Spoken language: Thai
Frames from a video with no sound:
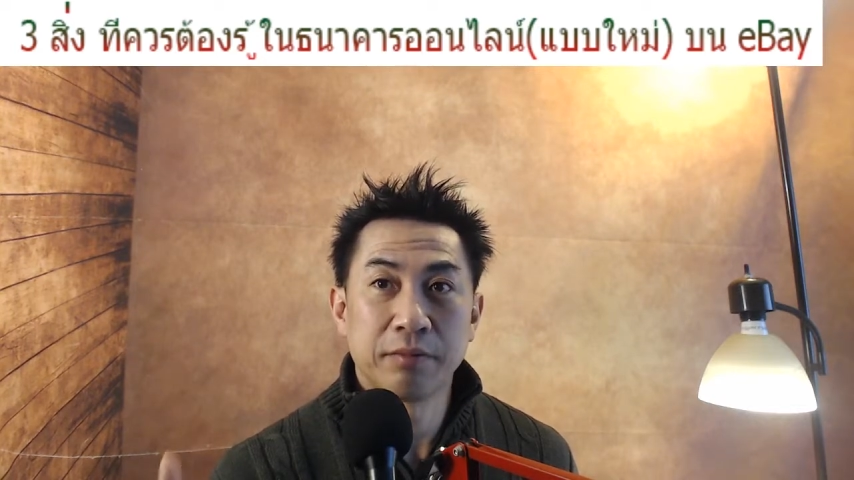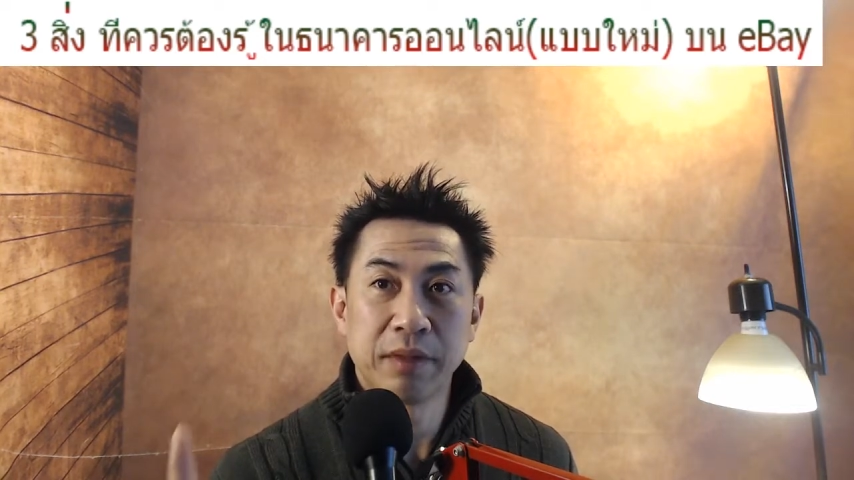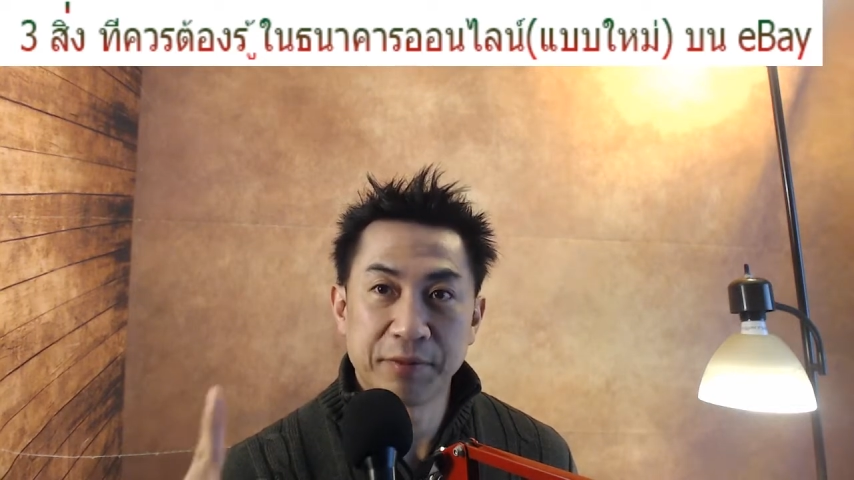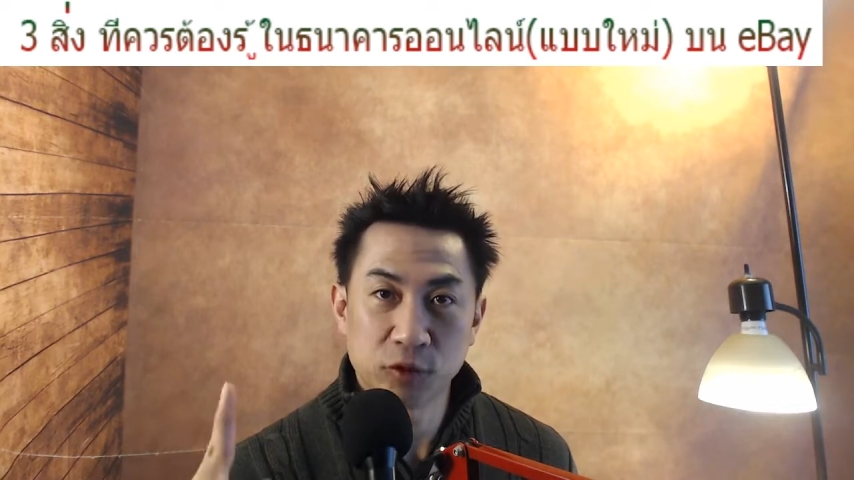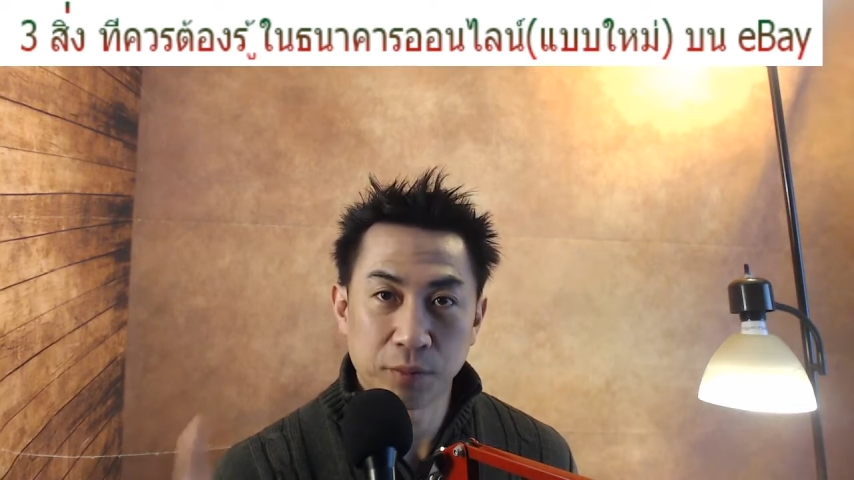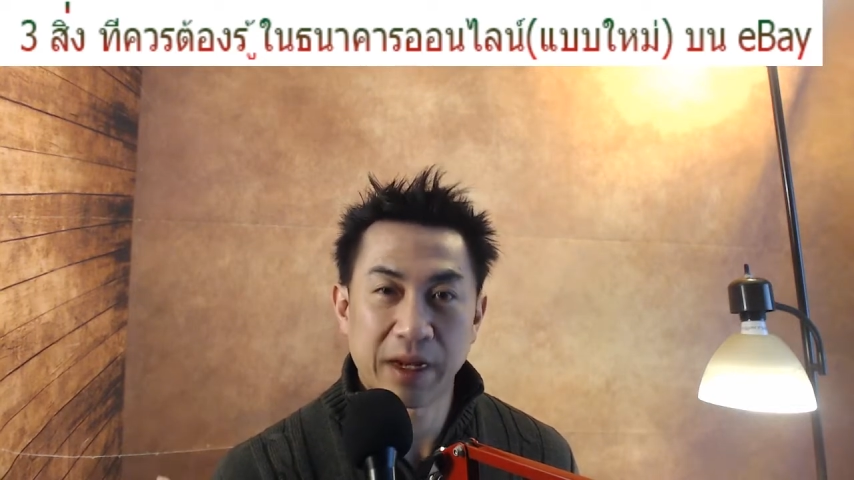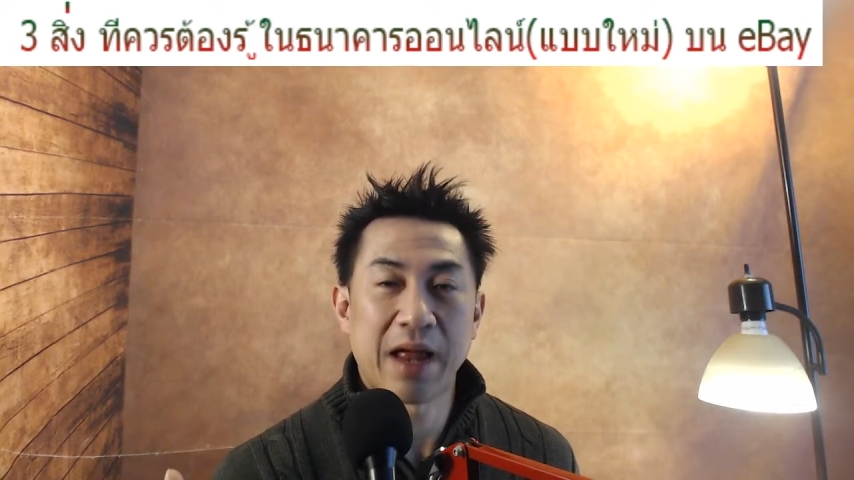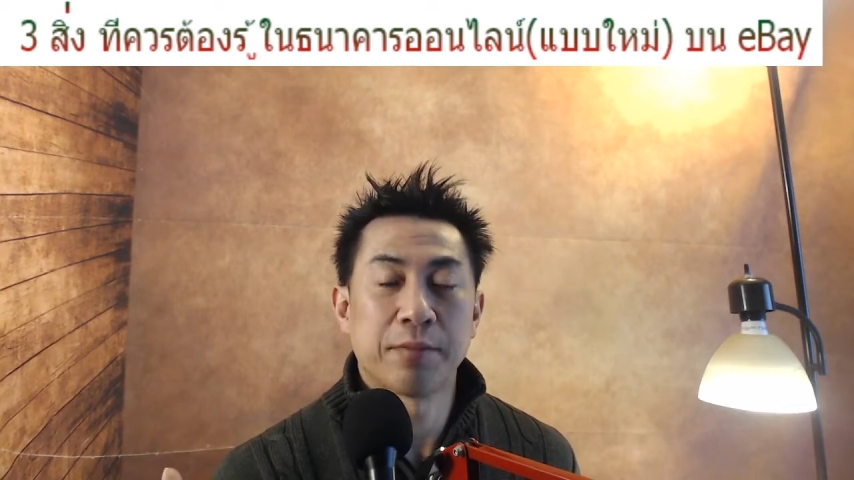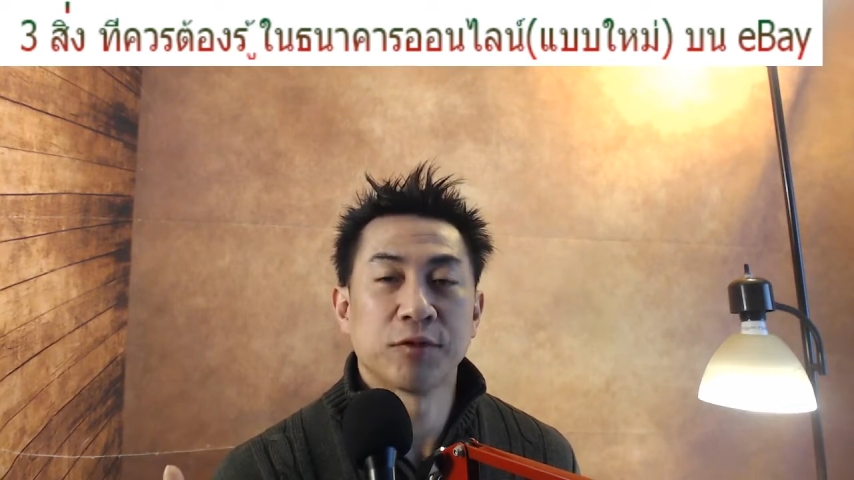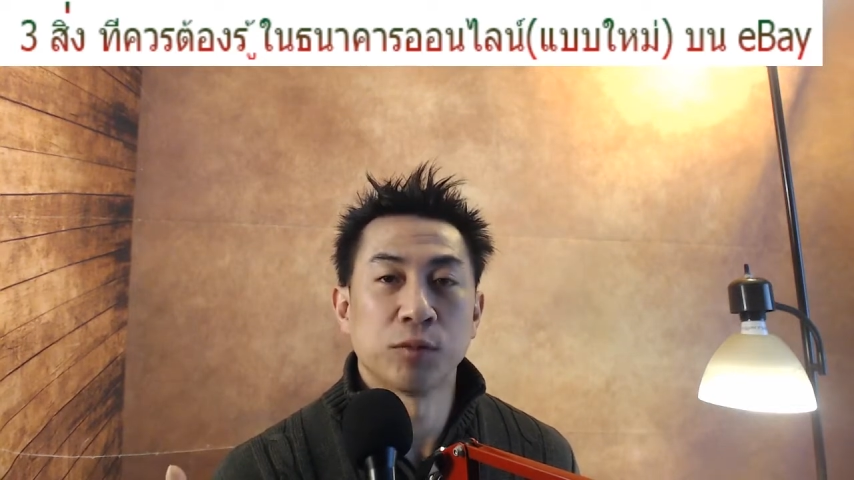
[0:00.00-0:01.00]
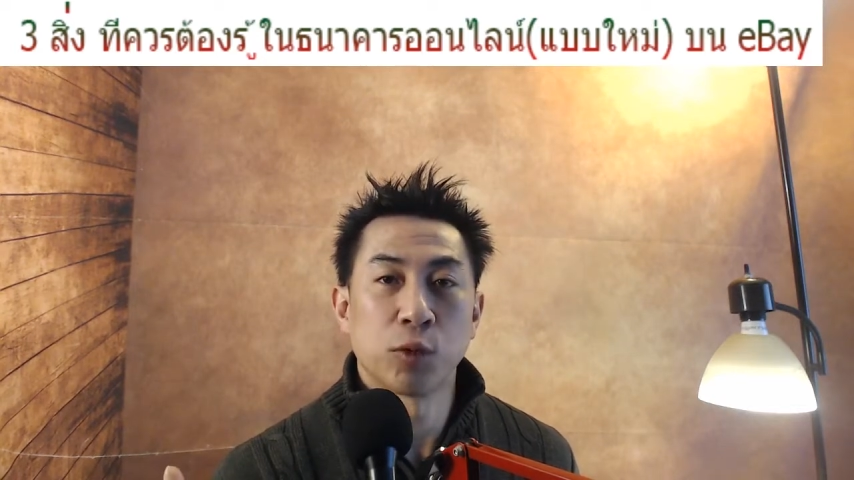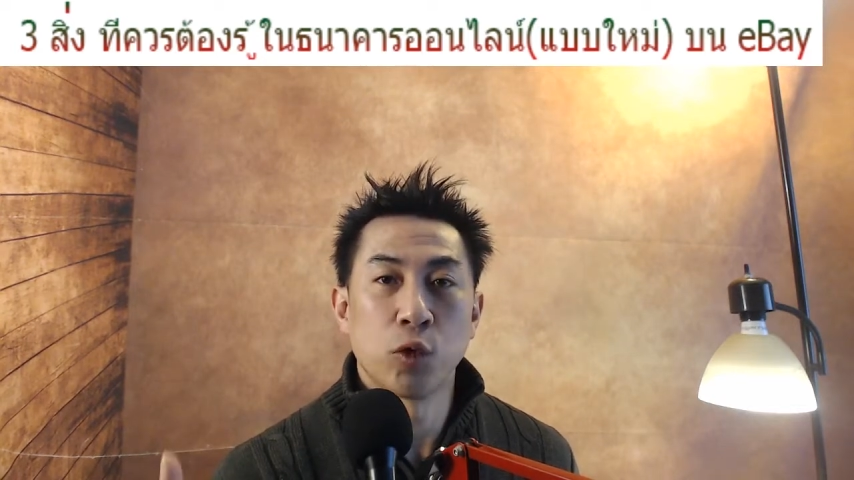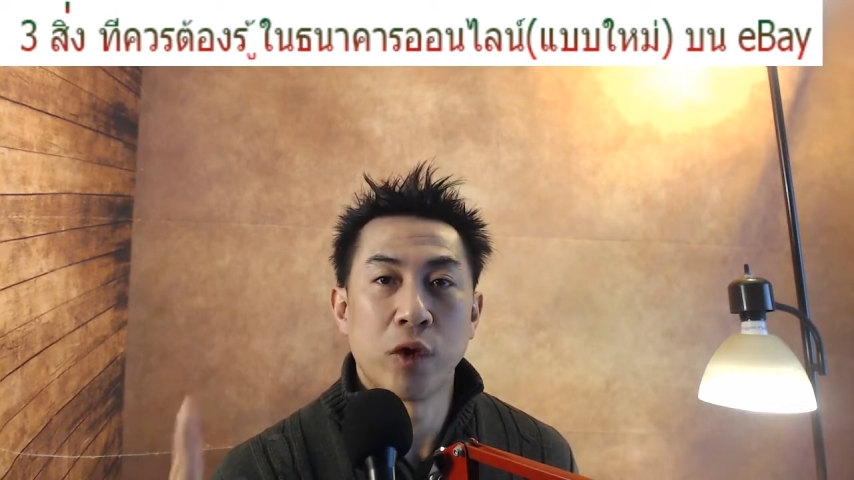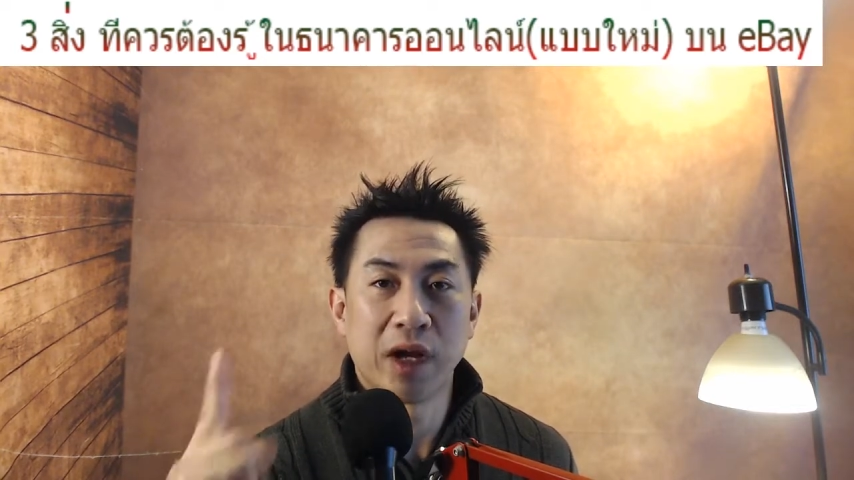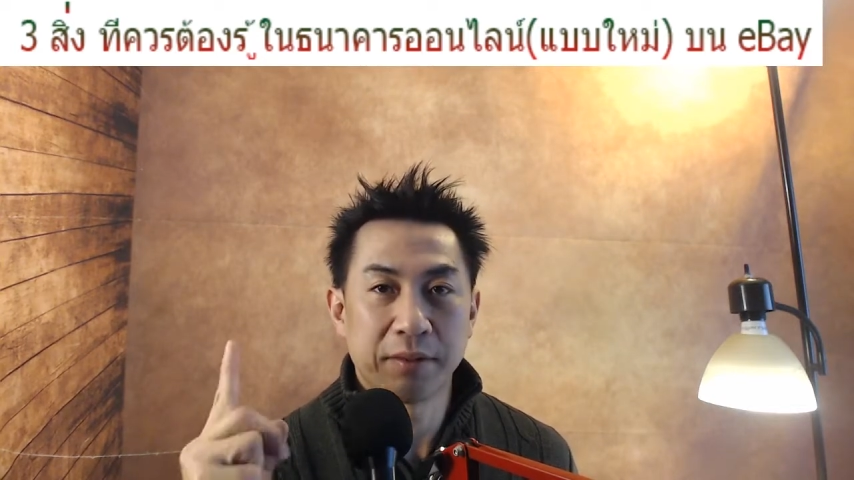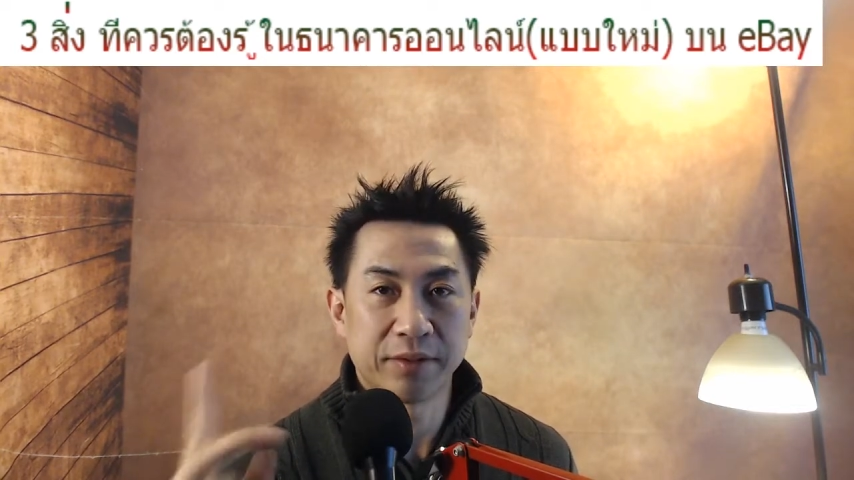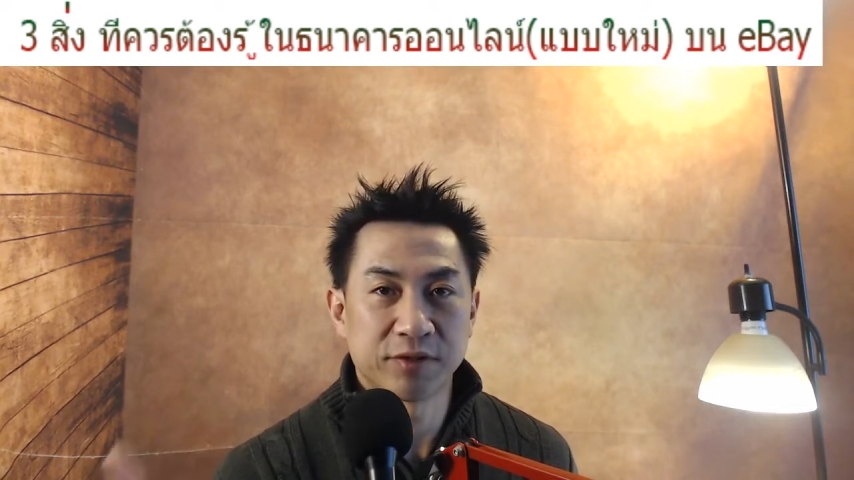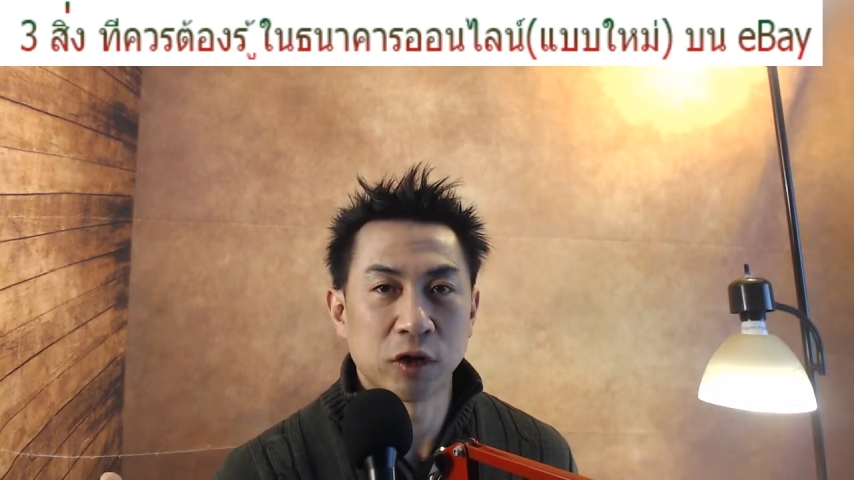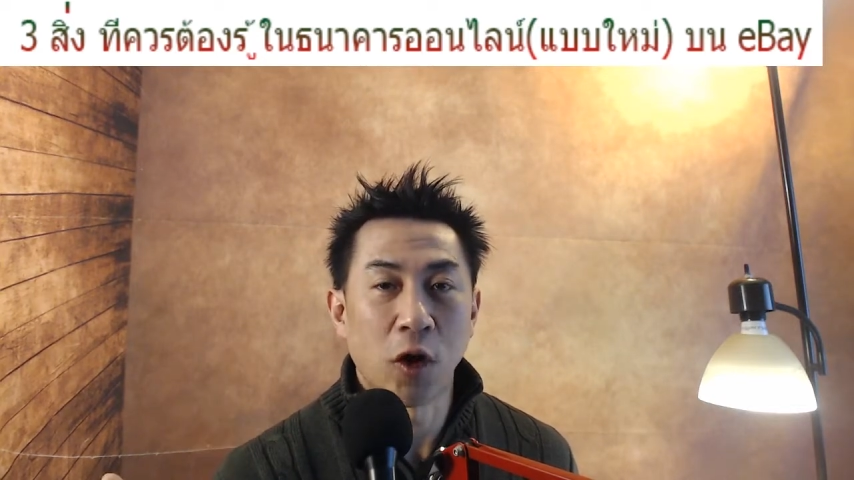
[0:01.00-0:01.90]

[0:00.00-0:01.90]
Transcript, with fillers: มีประสบการณ์ผสมควรอันดับ